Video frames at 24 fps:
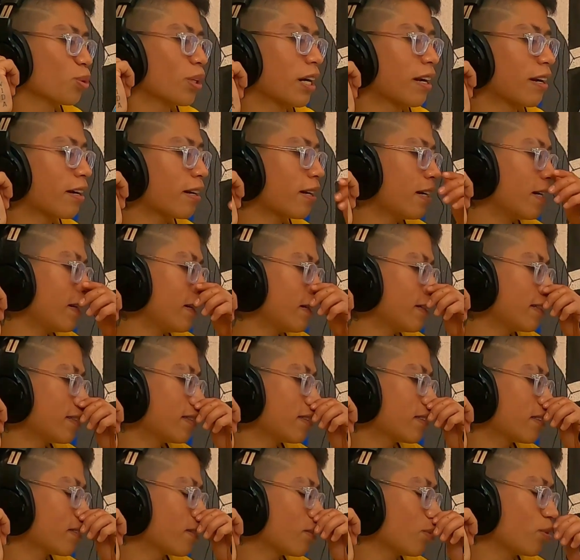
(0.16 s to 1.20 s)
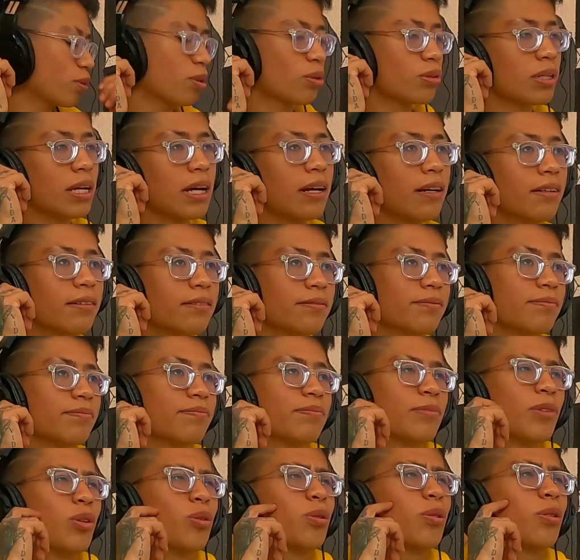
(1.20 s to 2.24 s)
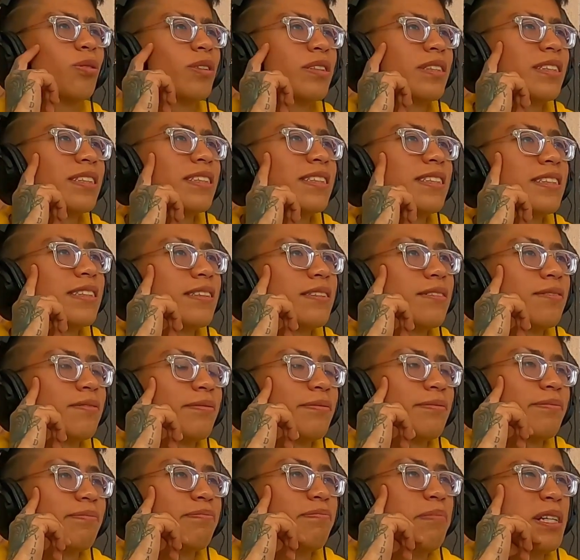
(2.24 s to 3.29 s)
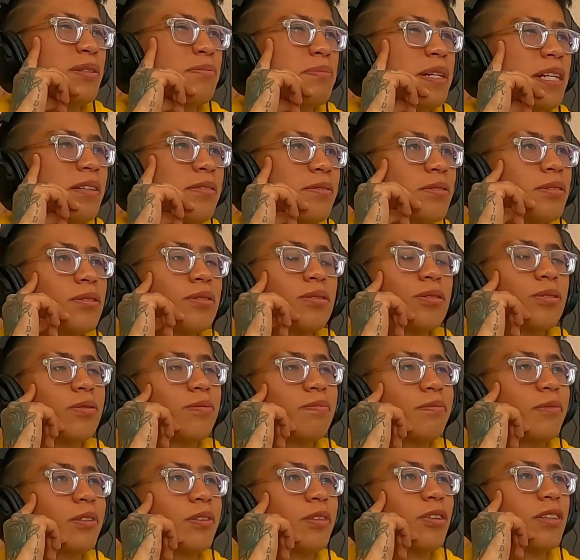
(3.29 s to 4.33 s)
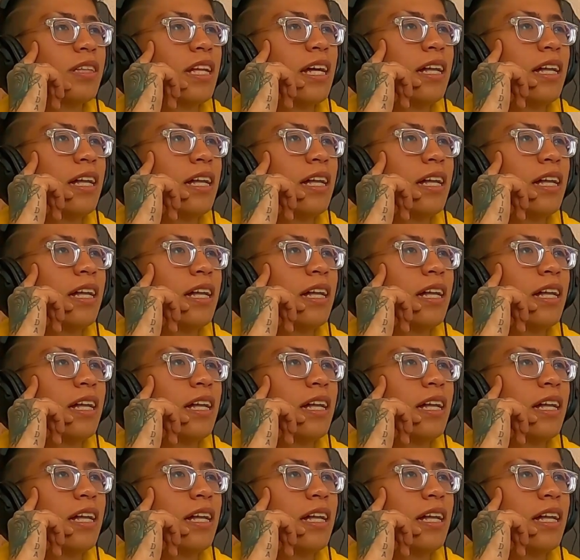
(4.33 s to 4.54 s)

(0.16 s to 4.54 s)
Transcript: carrera es costosa? ¿O no es más o menos? Depende.